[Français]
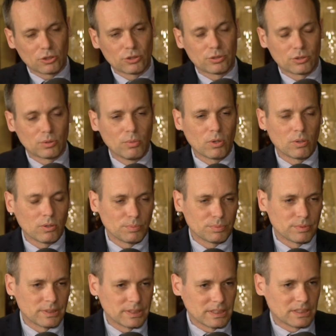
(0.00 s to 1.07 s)
justement,
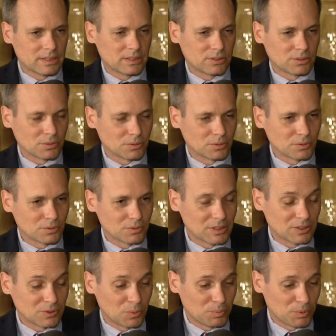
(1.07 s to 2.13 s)

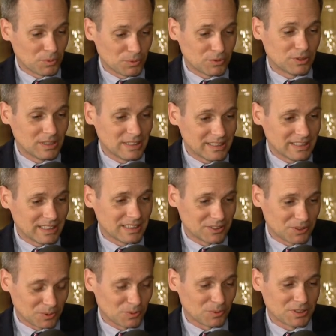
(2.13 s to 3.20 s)
est-ce qu'on peut utiliser
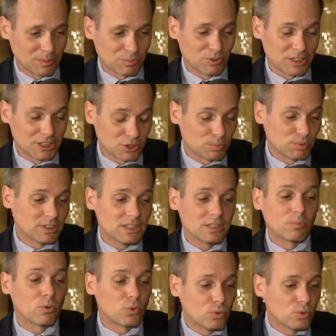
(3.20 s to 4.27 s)
ce concept de la
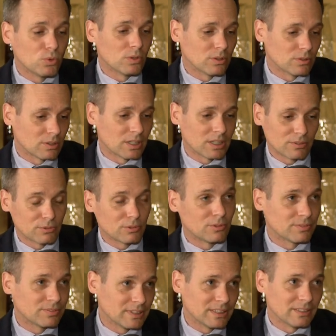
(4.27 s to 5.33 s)
géopolitique Bon, nous, euh, à la revue
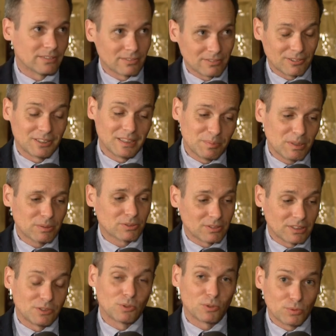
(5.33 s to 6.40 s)
Conflit, on connaît bien, parce
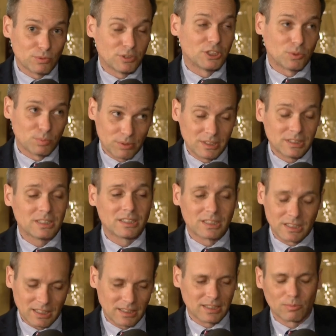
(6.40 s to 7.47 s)
qu'on est une revue de géopolitique,
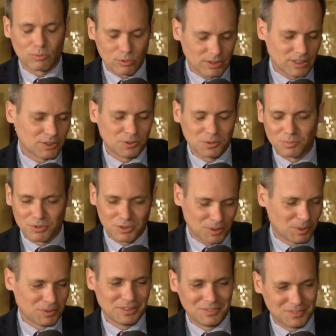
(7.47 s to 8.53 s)
c'est un terme qu'on assume
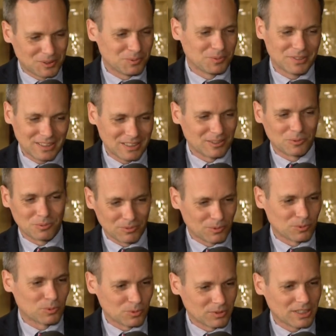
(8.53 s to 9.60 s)
sans difficulté et
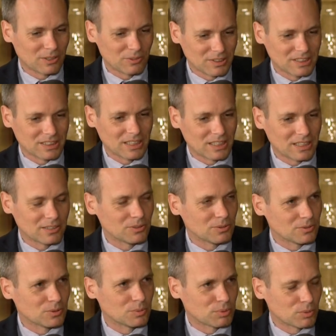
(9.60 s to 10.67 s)
qu'au contraire, on essaie
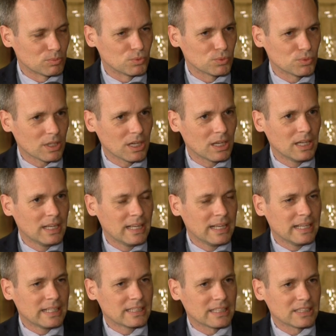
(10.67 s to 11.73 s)
de, promouvoir.
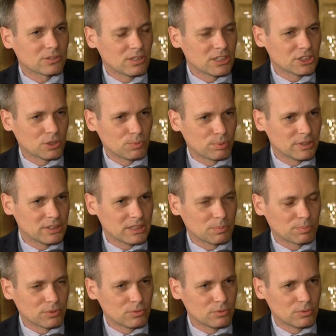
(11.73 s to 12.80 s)
Qu'est-ce que la
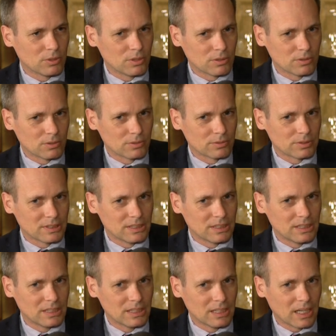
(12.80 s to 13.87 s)
géopolitique peut nous euh,
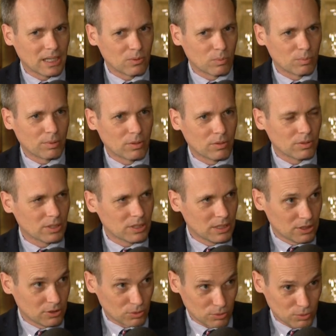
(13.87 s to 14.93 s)
aider à comprendre
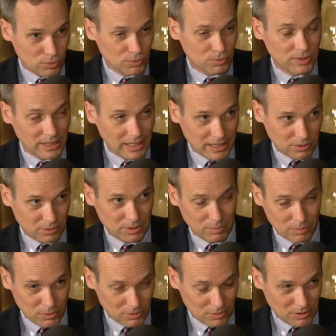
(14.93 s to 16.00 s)
dans le conflit
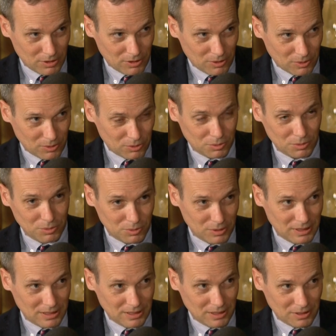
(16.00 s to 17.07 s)
actuellement entre
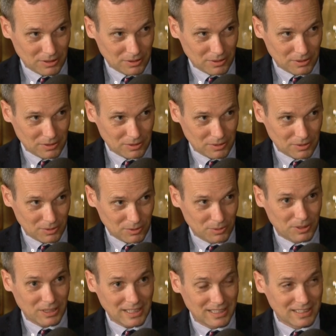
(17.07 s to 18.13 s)
euh,
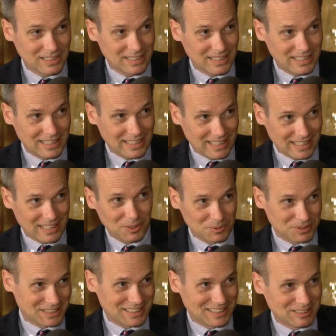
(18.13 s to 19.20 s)
l'Ukraine et la
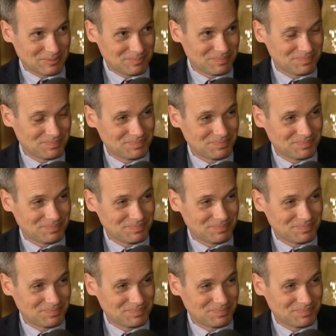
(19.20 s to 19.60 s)
Russie. Alors,